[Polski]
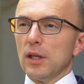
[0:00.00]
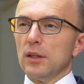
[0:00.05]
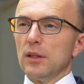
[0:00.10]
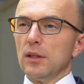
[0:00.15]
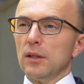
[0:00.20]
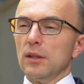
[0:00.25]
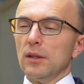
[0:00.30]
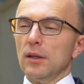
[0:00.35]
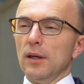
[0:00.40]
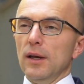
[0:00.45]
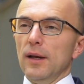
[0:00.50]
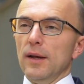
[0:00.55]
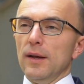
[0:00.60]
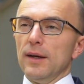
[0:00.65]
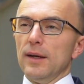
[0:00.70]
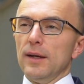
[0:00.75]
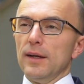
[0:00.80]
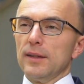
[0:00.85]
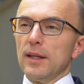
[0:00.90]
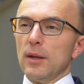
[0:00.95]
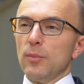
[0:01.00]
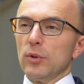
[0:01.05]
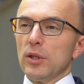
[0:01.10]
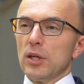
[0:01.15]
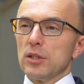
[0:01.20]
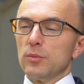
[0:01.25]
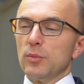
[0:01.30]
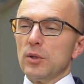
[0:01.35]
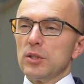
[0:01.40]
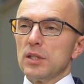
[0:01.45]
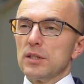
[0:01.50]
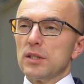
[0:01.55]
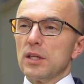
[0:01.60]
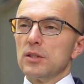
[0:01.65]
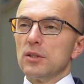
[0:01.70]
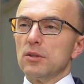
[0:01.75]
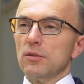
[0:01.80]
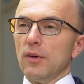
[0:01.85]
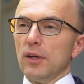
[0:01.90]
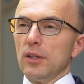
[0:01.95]
kiedy e, tej podaży będzie
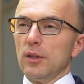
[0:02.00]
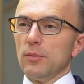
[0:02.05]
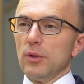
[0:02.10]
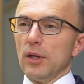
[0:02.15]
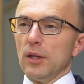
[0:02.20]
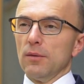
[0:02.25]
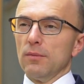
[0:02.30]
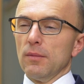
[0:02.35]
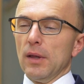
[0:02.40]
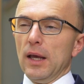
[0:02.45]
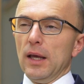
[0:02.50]
zdecydowanie mniej.